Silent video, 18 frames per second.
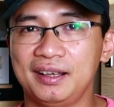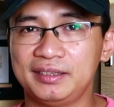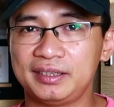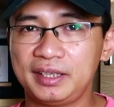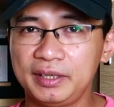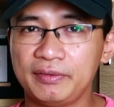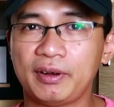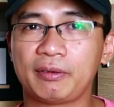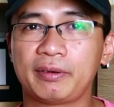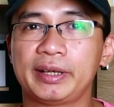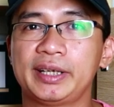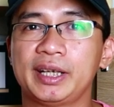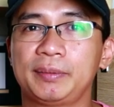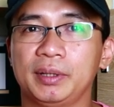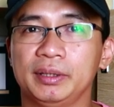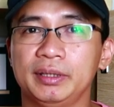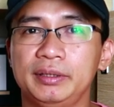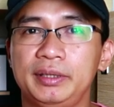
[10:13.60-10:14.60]
Rất hy vọng các anh
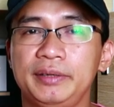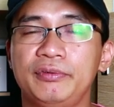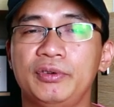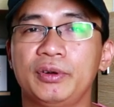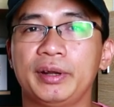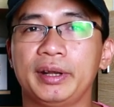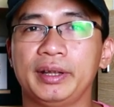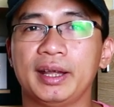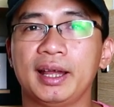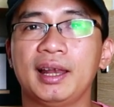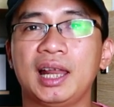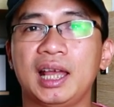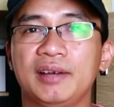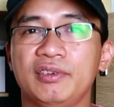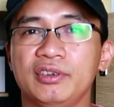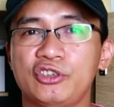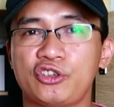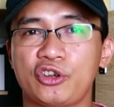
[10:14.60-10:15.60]
em cảm thấy thích video này, hãy
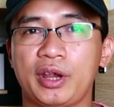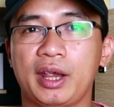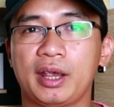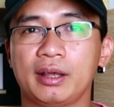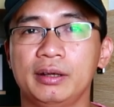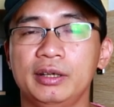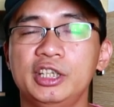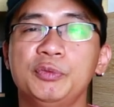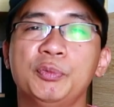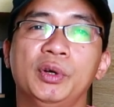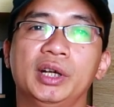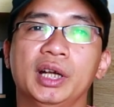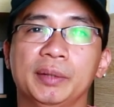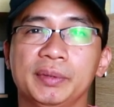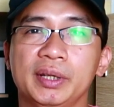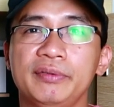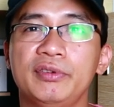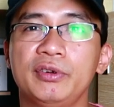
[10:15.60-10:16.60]
like và share. Nếu như mọi
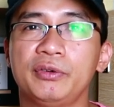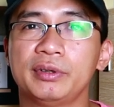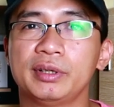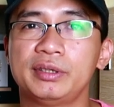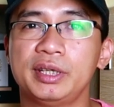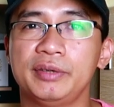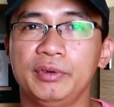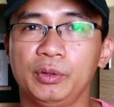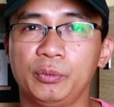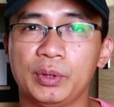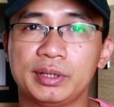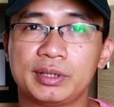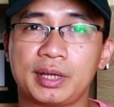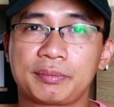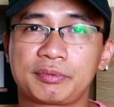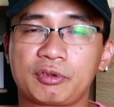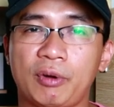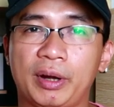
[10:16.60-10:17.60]
người cảm thấy video có giá trị, đừng
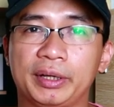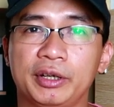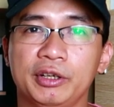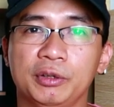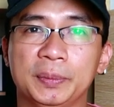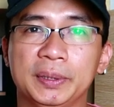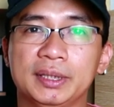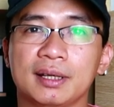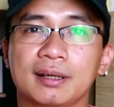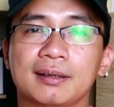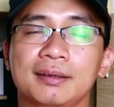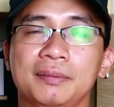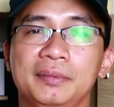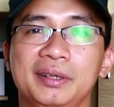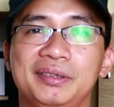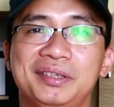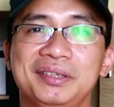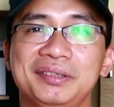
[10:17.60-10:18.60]
quên subscribe kênh của mình nha.
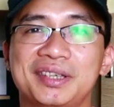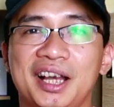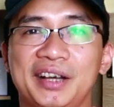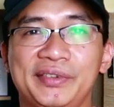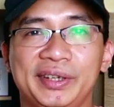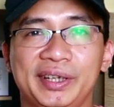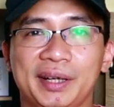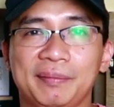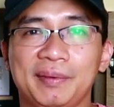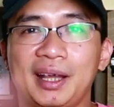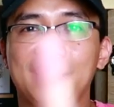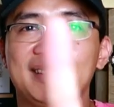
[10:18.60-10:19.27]
Xin chào và hẹn gặp